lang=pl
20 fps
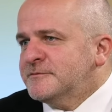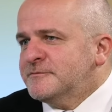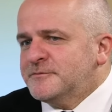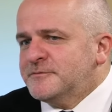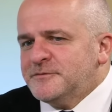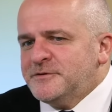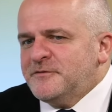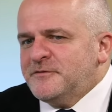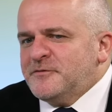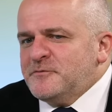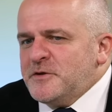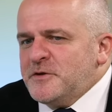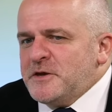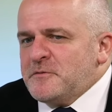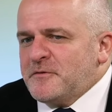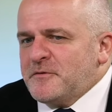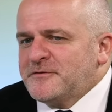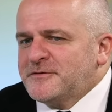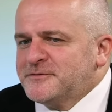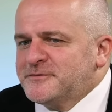nie wymienię
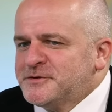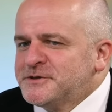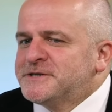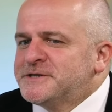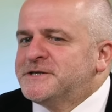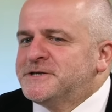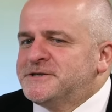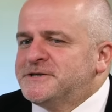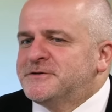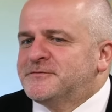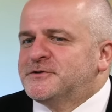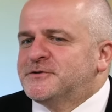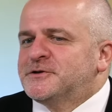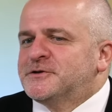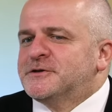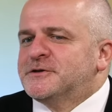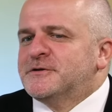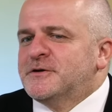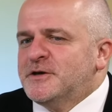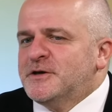pewnie wszystkich
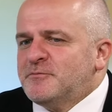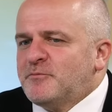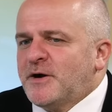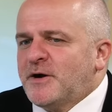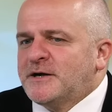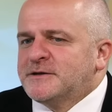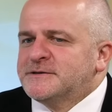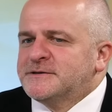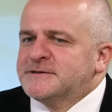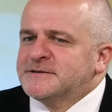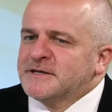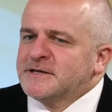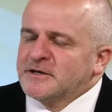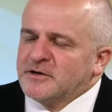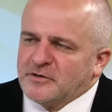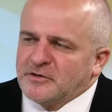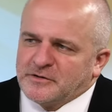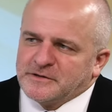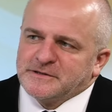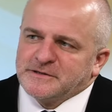dziewczyn i pań z,
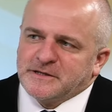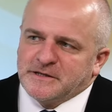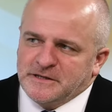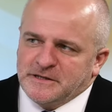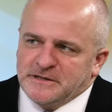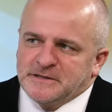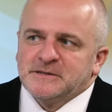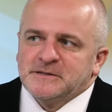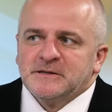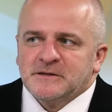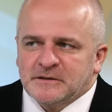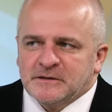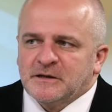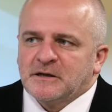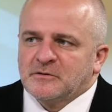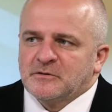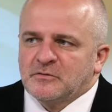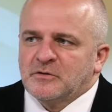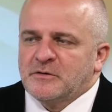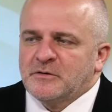tego, z tej listy, na
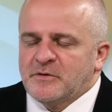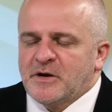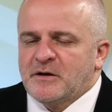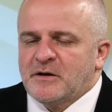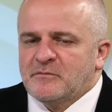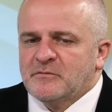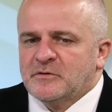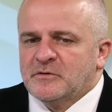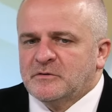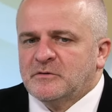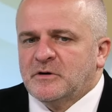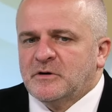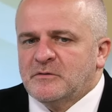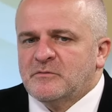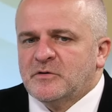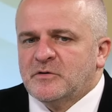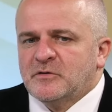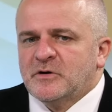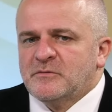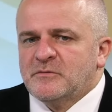której miałem, której,
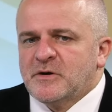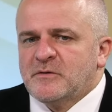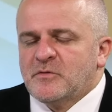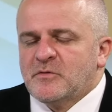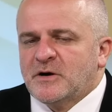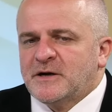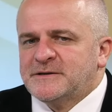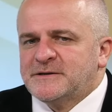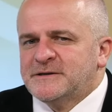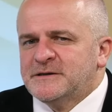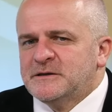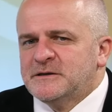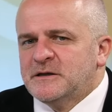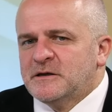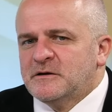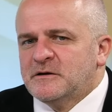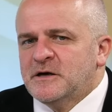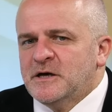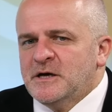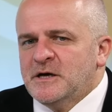której miałem okazję
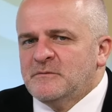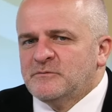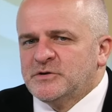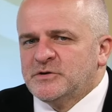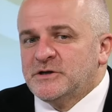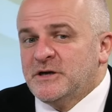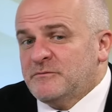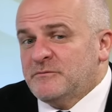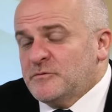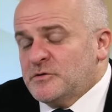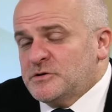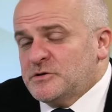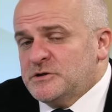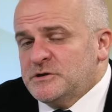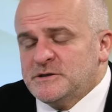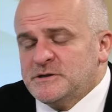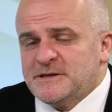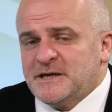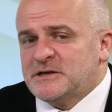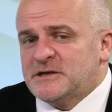lider, przyjemność
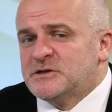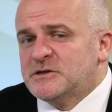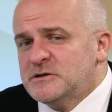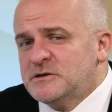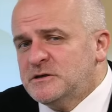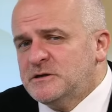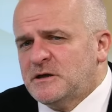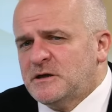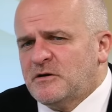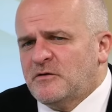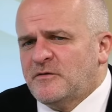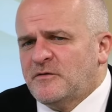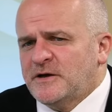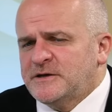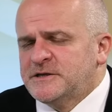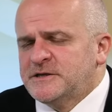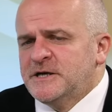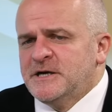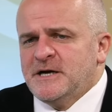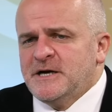i zaszczyt
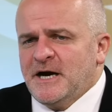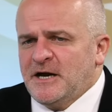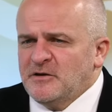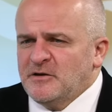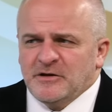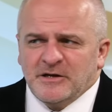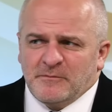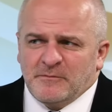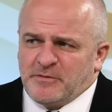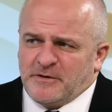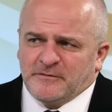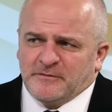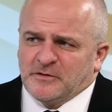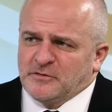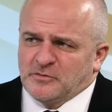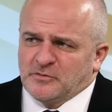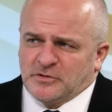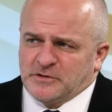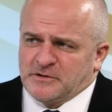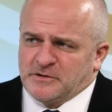liderować, ale one naprawdę
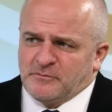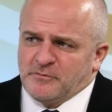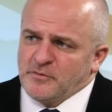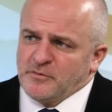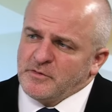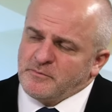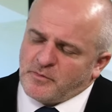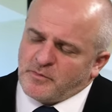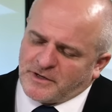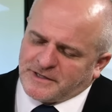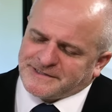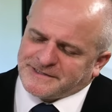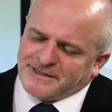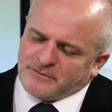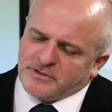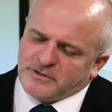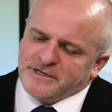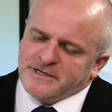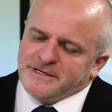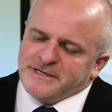dużo zrobiły i
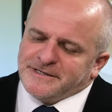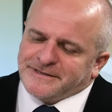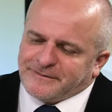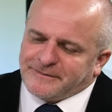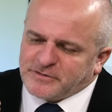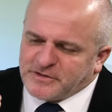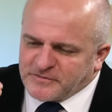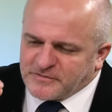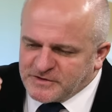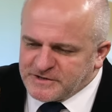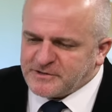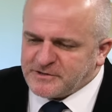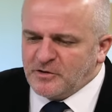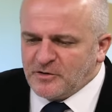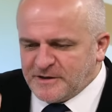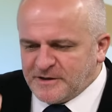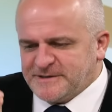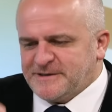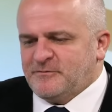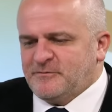pokazały, tam się wszystko
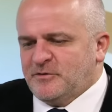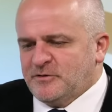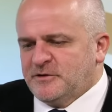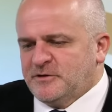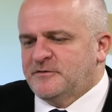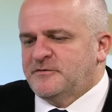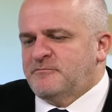okazało o tych